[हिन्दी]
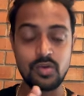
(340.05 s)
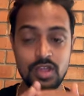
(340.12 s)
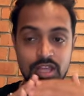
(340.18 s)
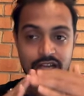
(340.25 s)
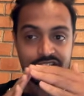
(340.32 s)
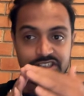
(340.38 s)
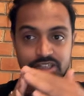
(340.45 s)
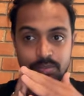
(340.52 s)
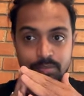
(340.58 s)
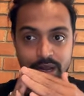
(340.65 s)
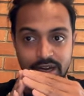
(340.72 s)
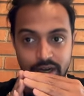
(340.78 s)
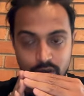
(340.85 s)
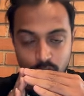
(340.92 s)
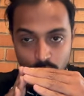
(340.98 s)
हूँ जब
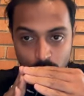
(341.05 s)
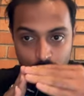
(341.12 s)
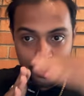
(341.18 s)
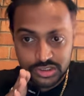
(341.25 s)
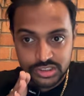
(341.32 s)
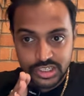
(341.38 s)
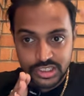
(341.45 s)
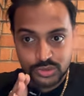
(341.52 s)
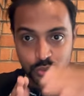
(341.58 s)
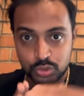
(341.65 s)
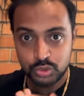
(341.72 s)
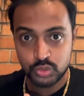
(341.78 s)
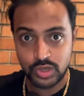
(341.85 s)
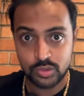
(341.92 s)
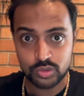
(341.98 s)
मार्केट ओवर स्ट्रेच हो
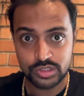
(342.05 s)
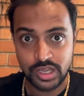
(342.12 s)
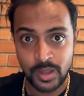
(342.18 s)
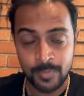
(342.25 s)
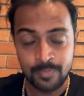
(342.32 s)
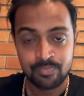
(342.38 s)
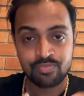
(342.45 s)
चुका होता है